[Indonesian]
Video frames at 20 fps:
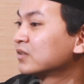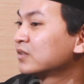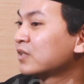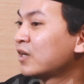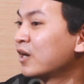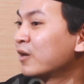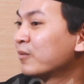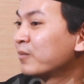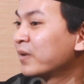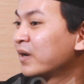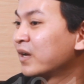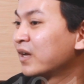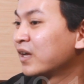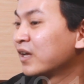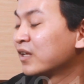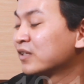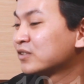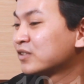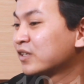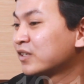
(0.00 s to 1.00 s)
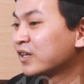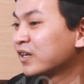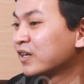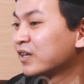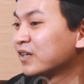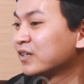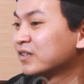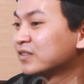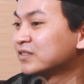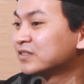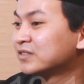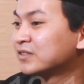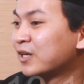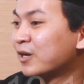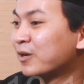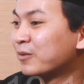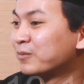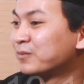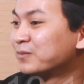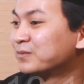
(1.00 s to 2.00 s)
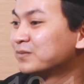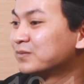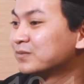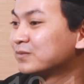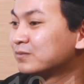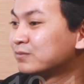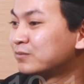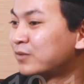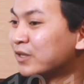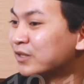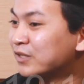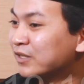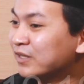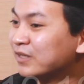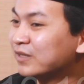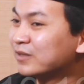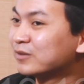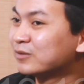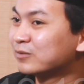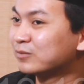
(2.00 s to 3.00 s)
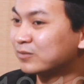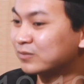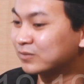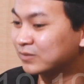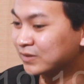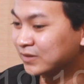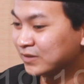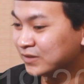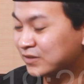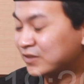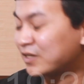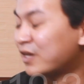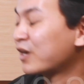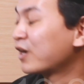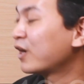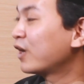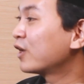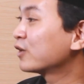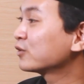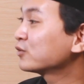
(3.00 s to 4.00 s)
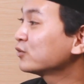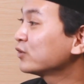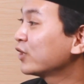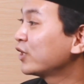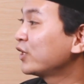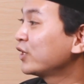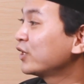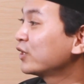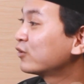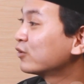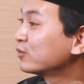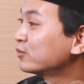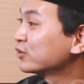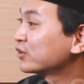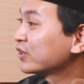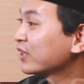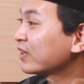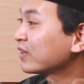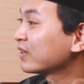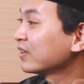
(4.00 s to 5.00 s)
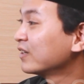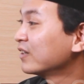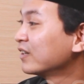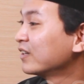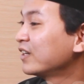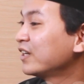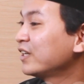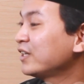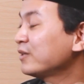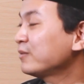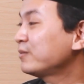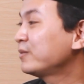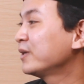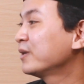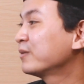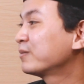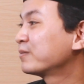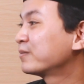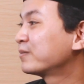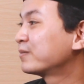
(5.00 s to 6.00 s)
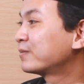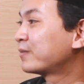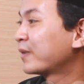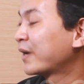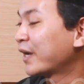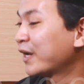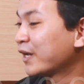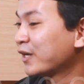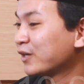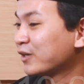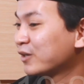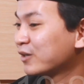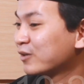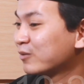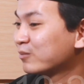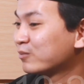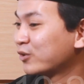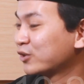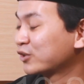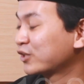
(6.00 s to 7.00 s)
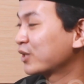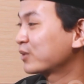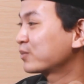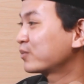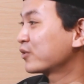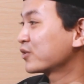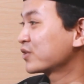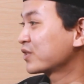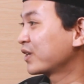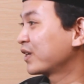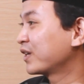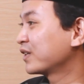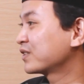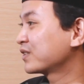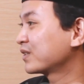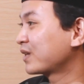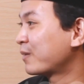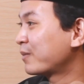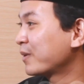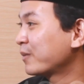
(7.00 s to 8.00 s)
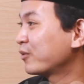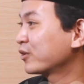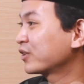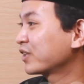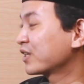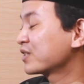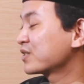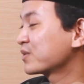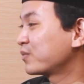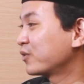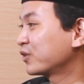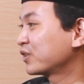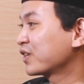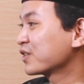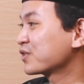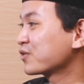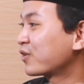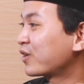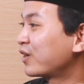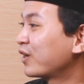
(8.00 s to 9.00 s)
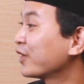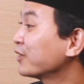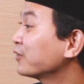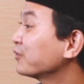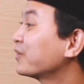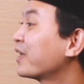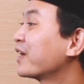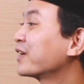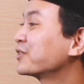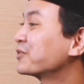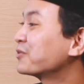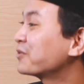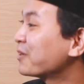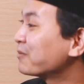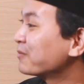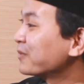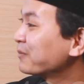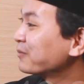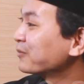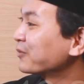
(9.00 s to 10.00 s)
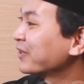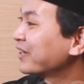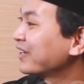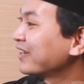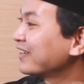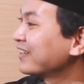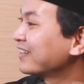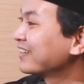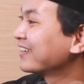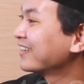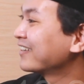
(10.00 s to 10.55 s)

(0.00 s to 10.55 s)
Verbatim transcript: Tanggapan saya ya berarti secara nggak langsung Deddy Kobuser ini Bib pengen podcast podcast apa podcast podcast orang lain tuh naik juga Bib mungkin.